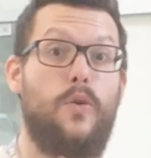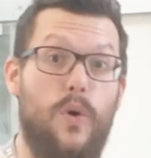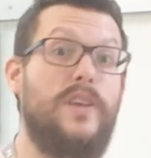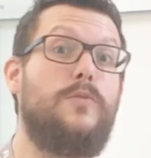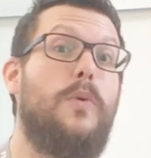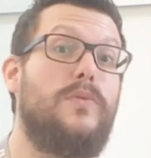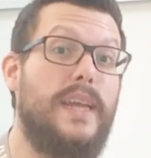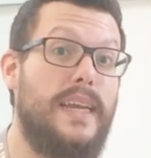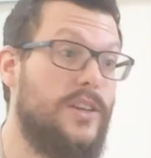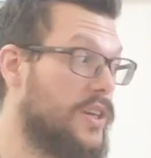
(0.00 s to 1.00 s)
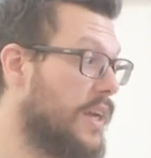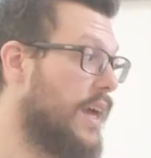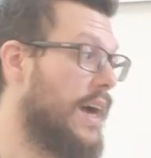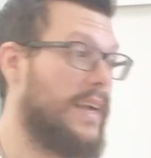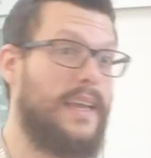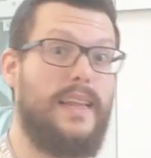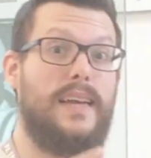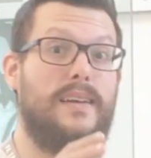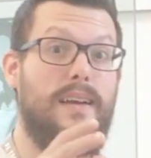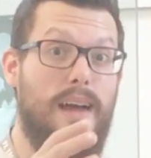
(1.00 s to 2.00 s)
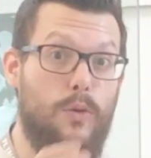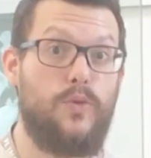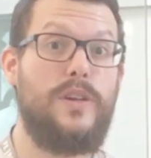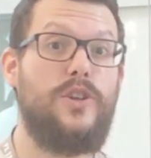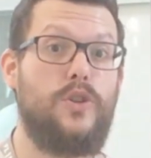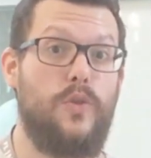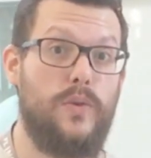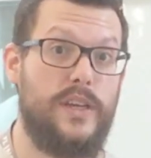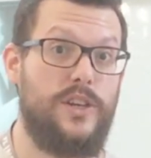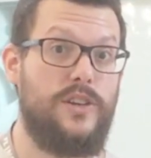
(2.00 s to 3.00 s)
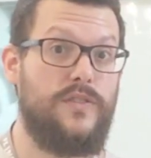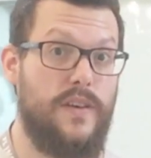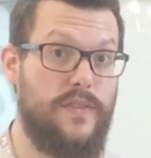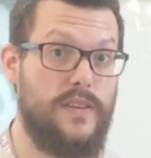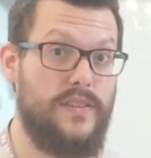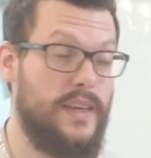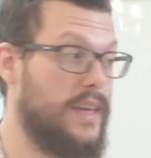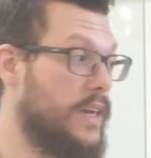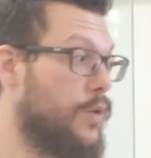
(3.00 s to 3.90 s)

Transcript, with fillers: correspondente àquela altura de tom que a gente vai fazer.